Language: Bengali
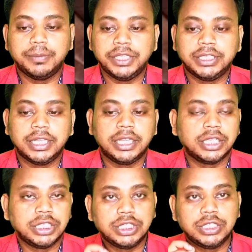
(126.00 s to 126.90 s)
এফডিতে
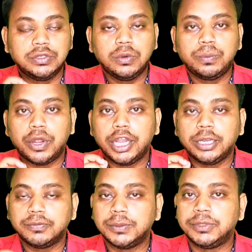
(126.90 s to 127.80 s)
জিরো পয়েন্ট
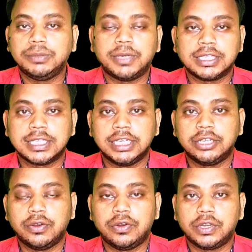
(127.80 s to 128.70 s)
ফিফটি পারসেন্ট
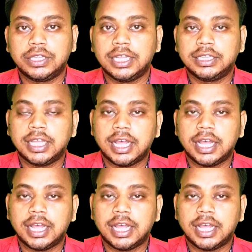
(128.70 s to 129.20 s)
অর্থাৎ